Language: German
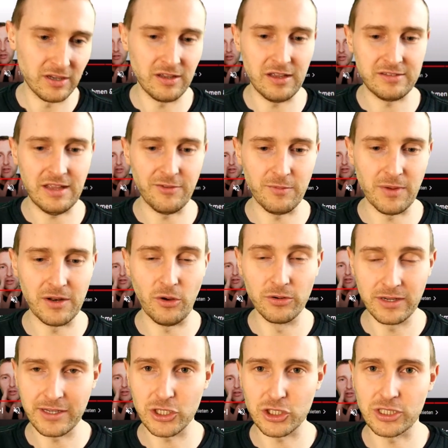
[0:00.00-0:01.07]
es einfach mal
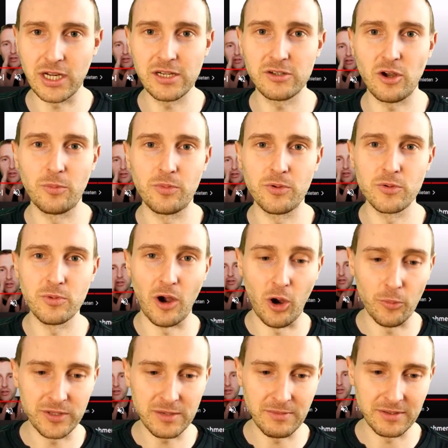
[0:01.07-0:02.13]
online gestellt, ob
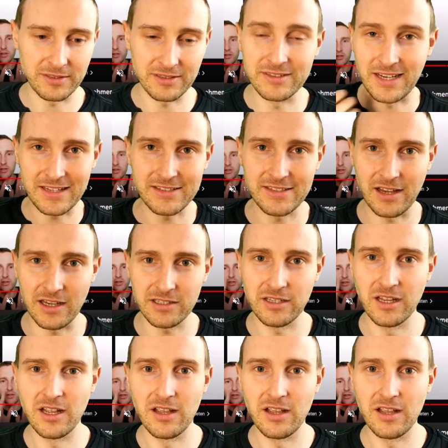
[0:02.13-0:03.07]
überhaupt jemand Interesse hat.